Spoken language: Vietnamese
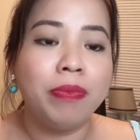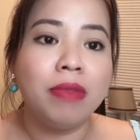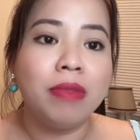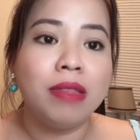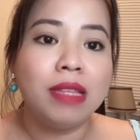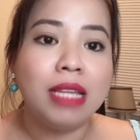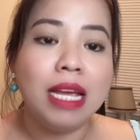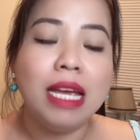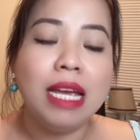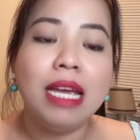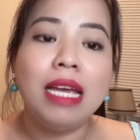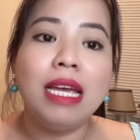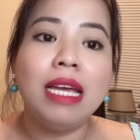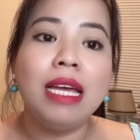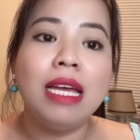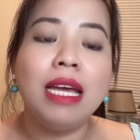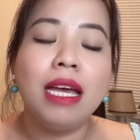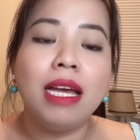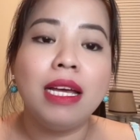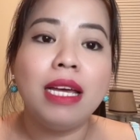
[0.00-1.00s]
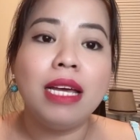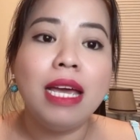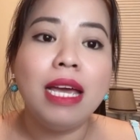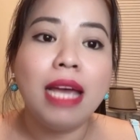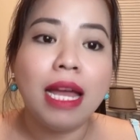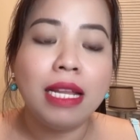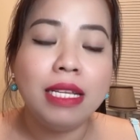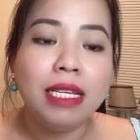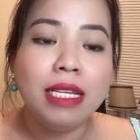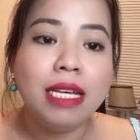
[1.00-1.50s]
thì khi
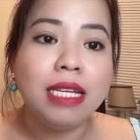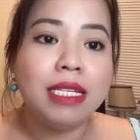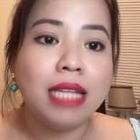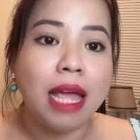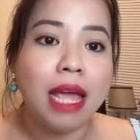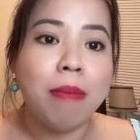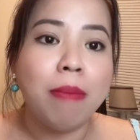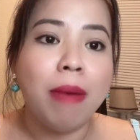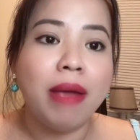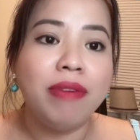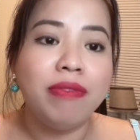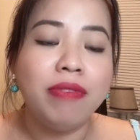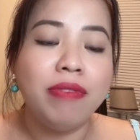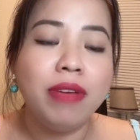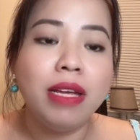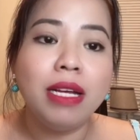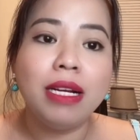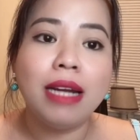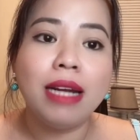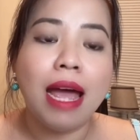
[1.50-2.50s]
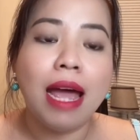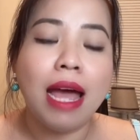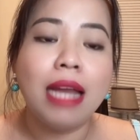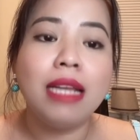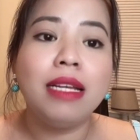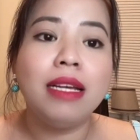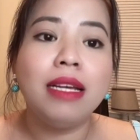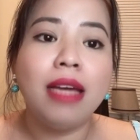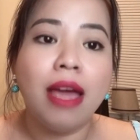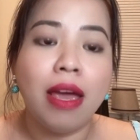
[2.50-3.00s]
anh chia sẻ bài viết là
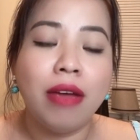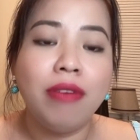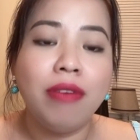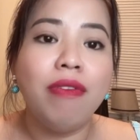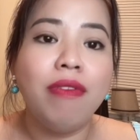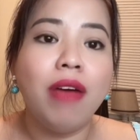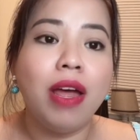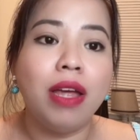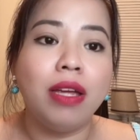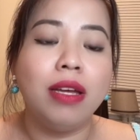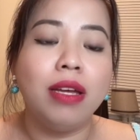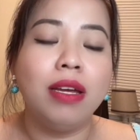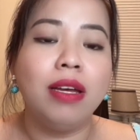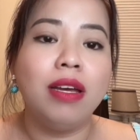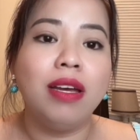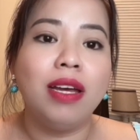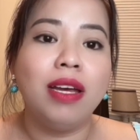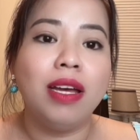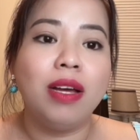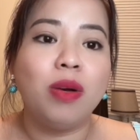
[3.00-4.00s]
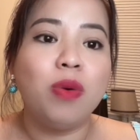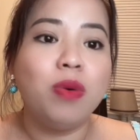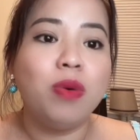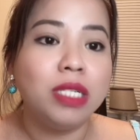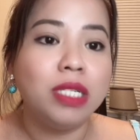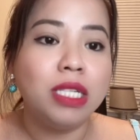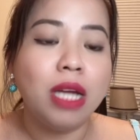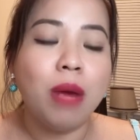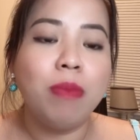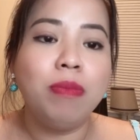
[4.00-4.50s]
anh kể về cuộc
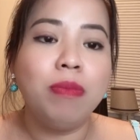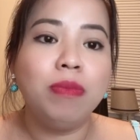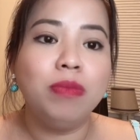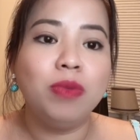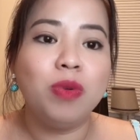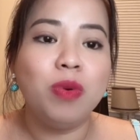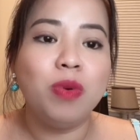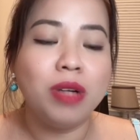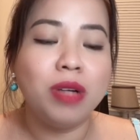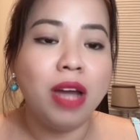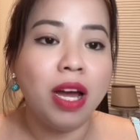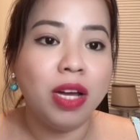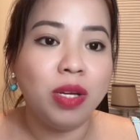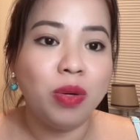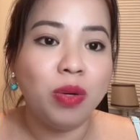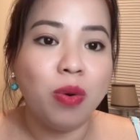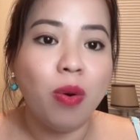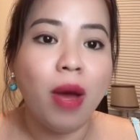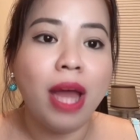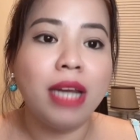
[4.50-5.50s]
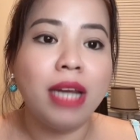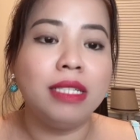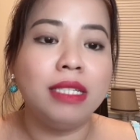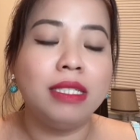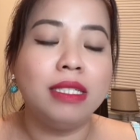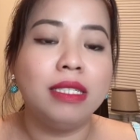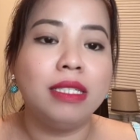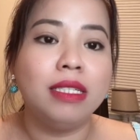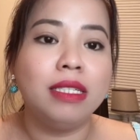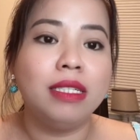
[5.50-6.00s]
sống cuộc đời của anh
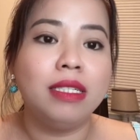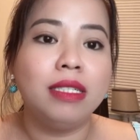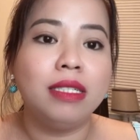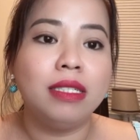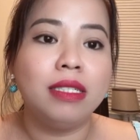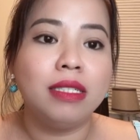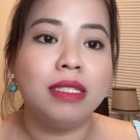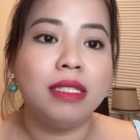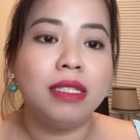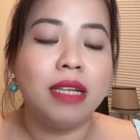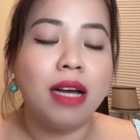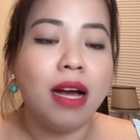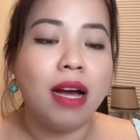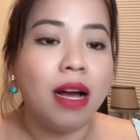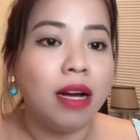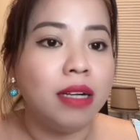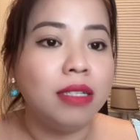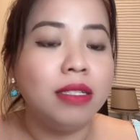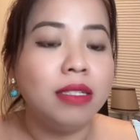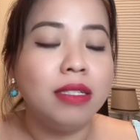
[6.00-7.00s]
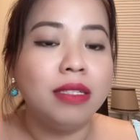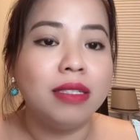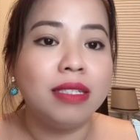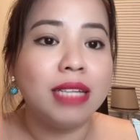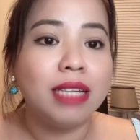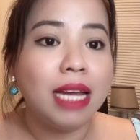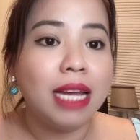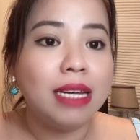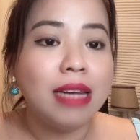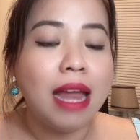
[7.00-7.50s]
ở
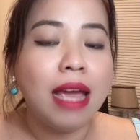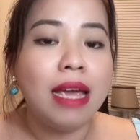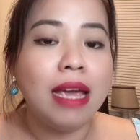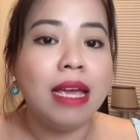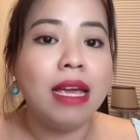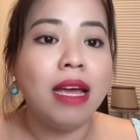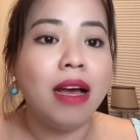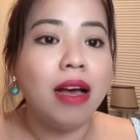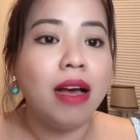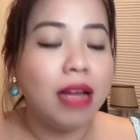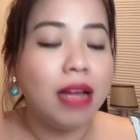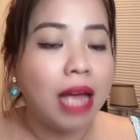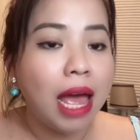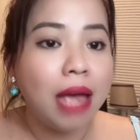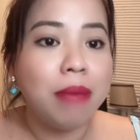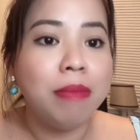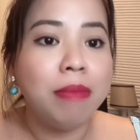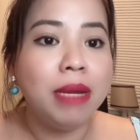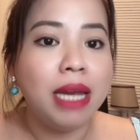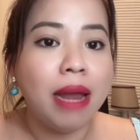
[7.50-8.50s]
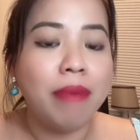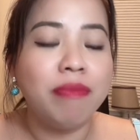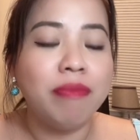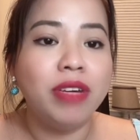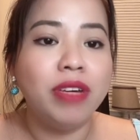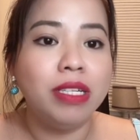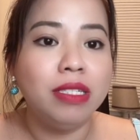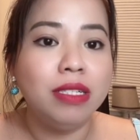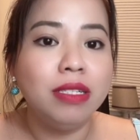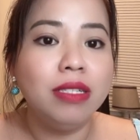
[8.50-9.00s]
cách đây hơn 20 năm
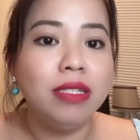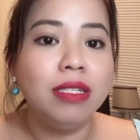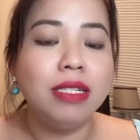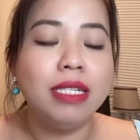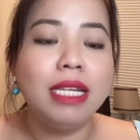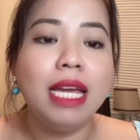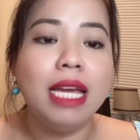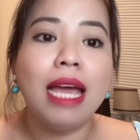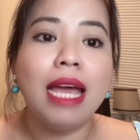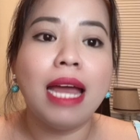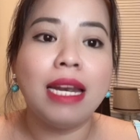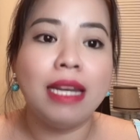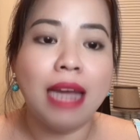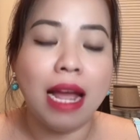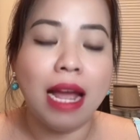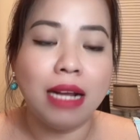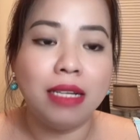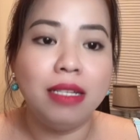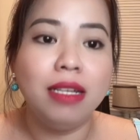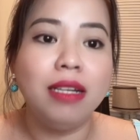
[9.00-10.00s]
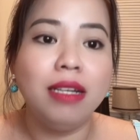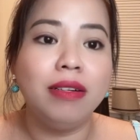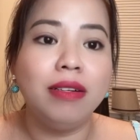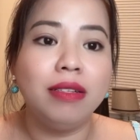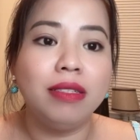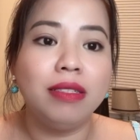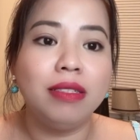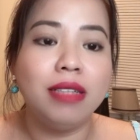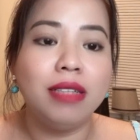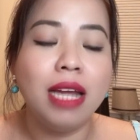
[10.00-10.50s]
về trước khi anh đặt
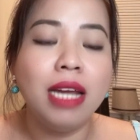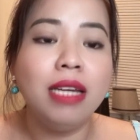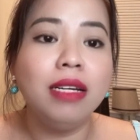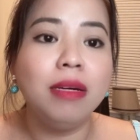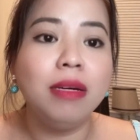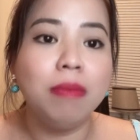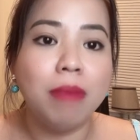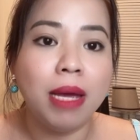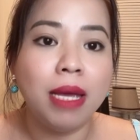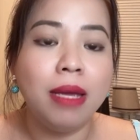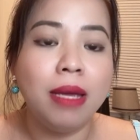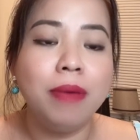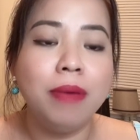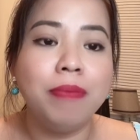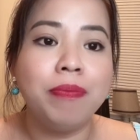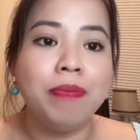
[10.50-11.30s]
chân đến nước Mỹ